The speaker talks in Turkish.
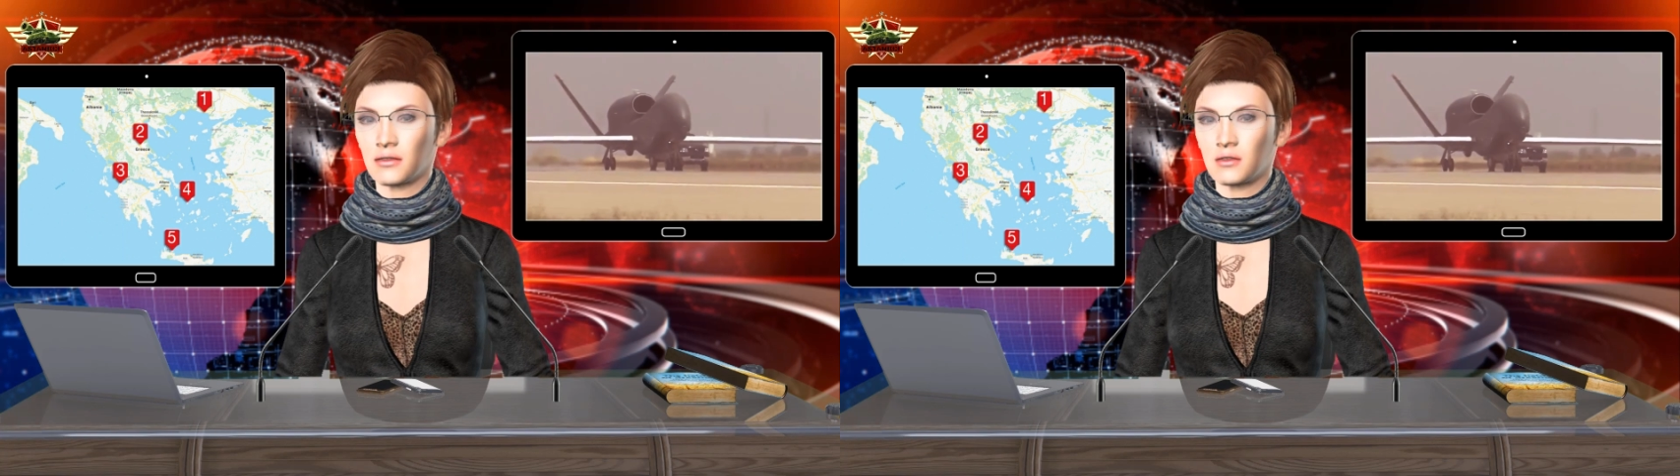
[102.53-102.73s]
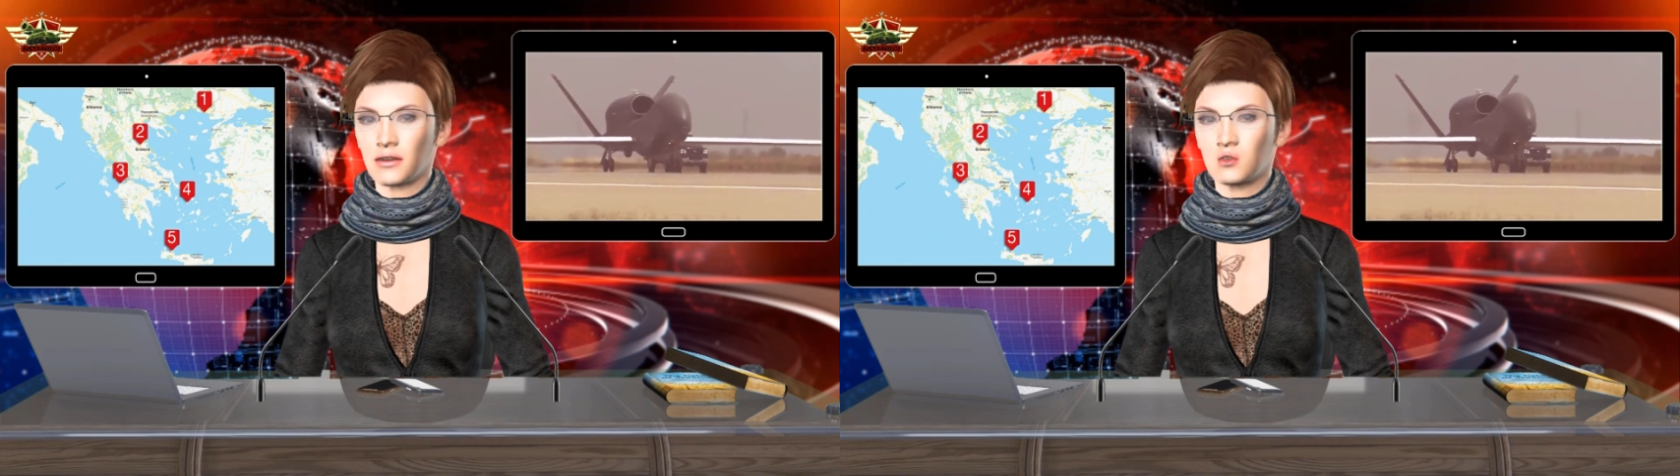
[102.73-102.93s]

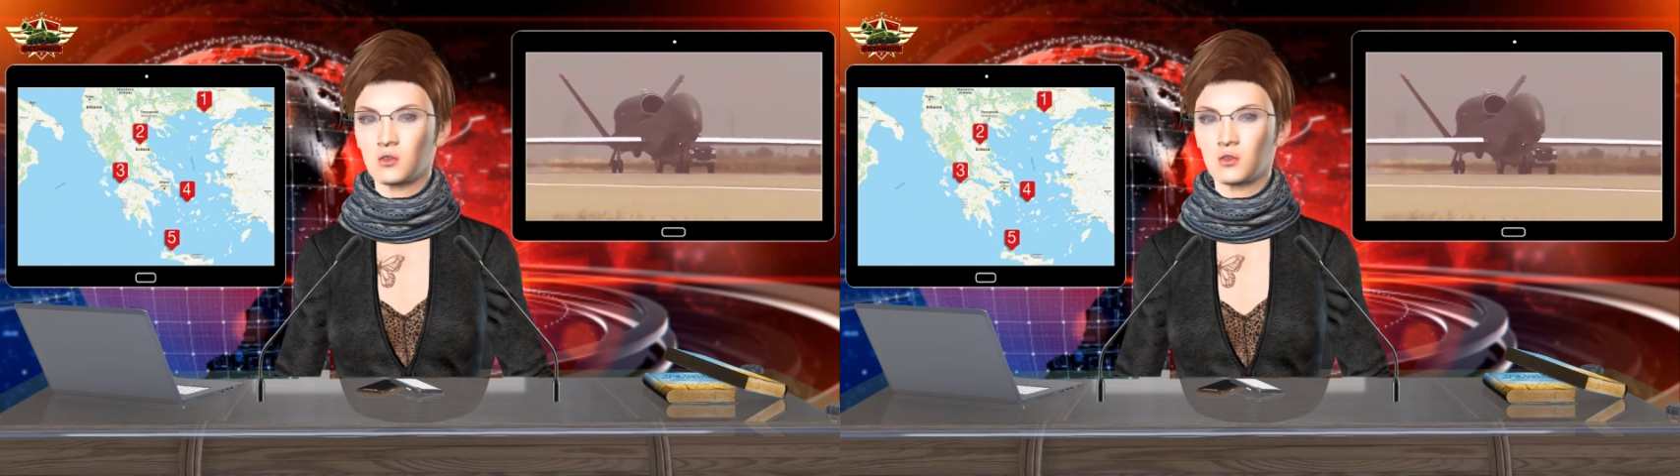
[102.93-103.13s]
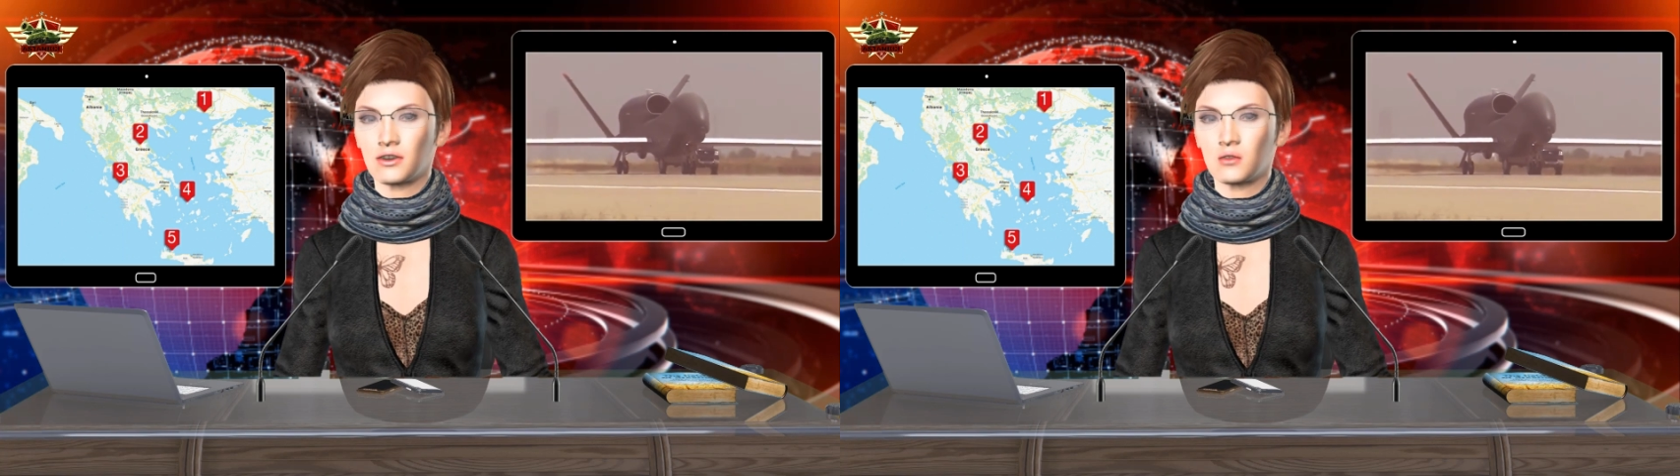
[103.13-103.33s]

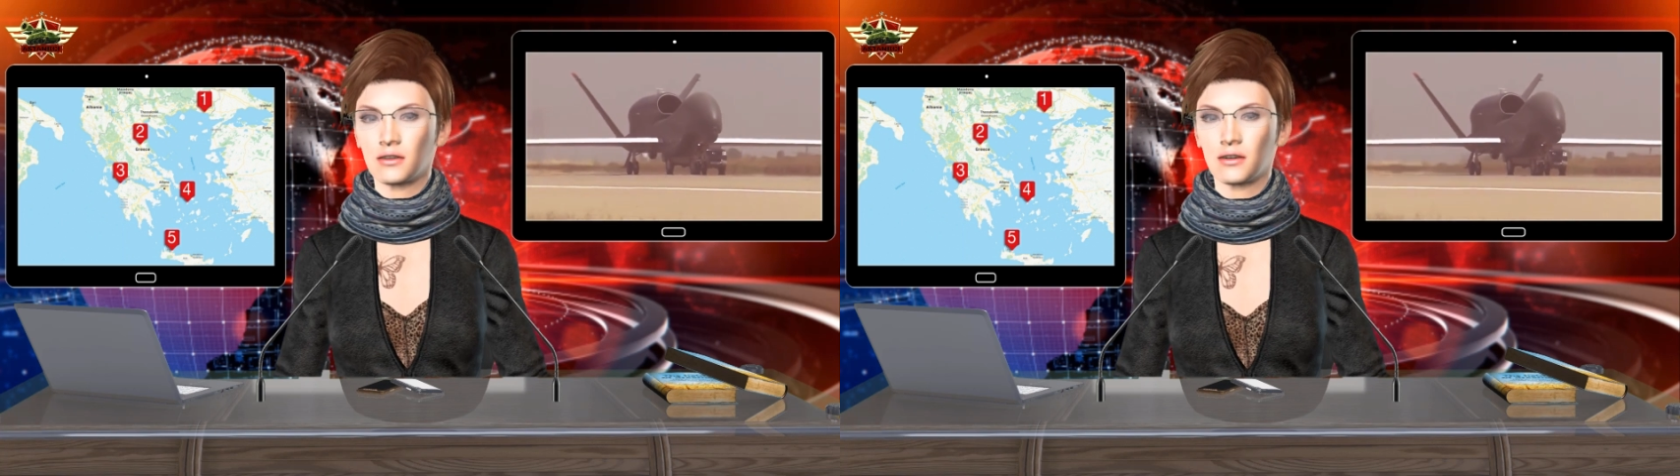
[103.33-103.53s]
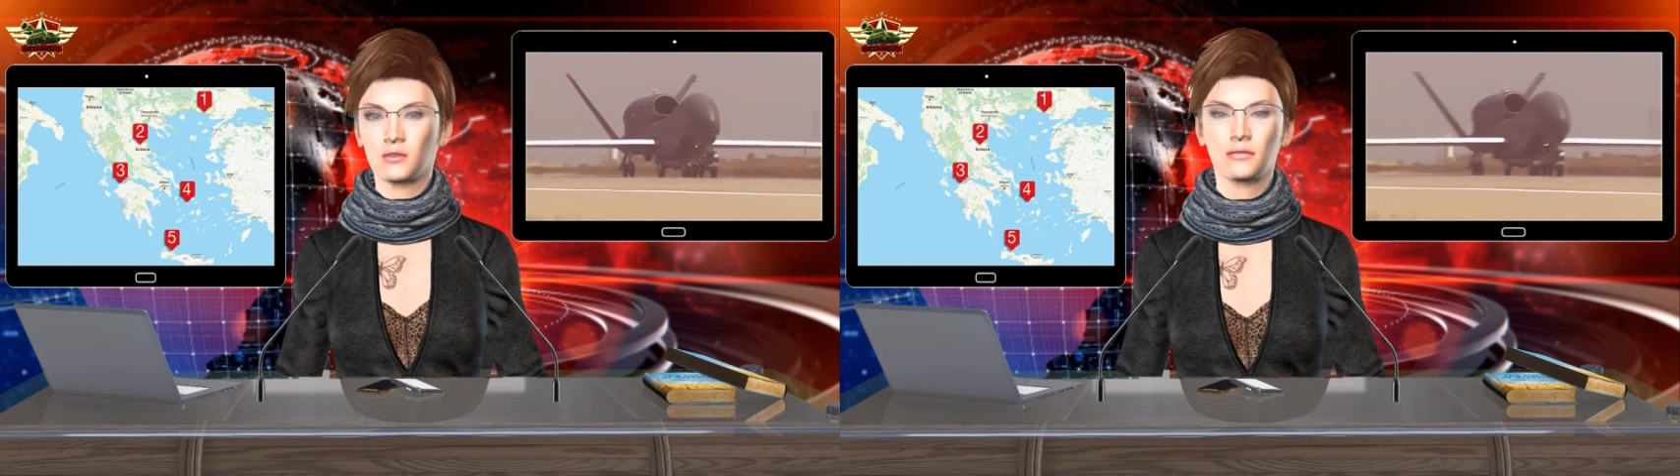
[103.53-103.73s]
2000
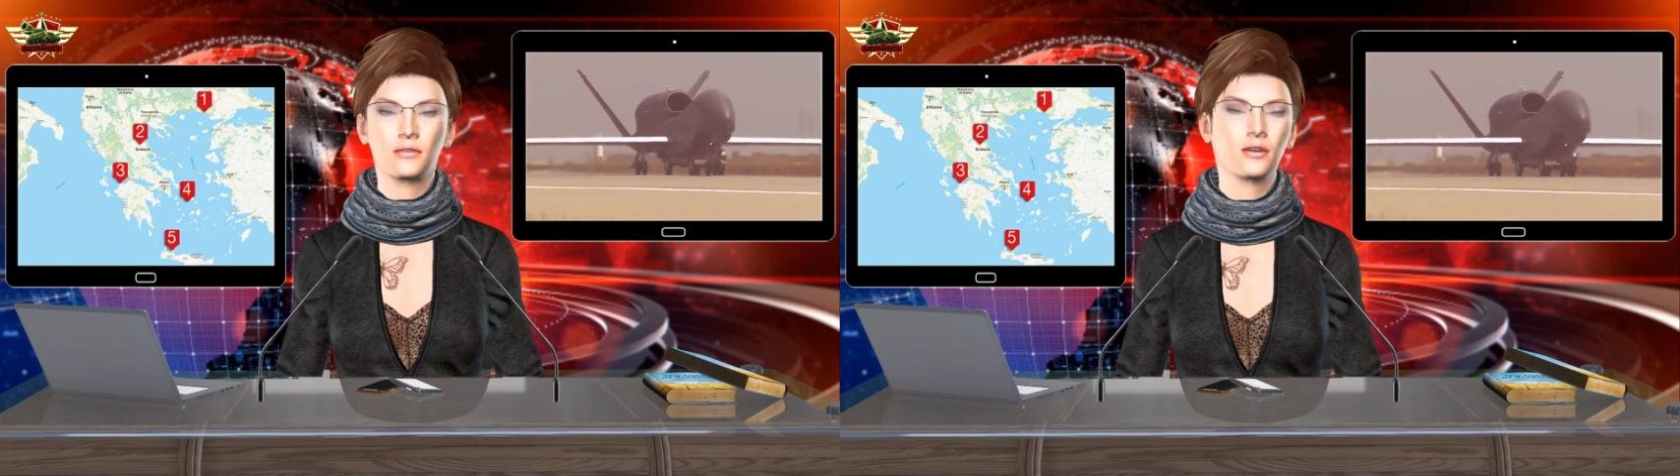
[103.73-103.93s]
asker,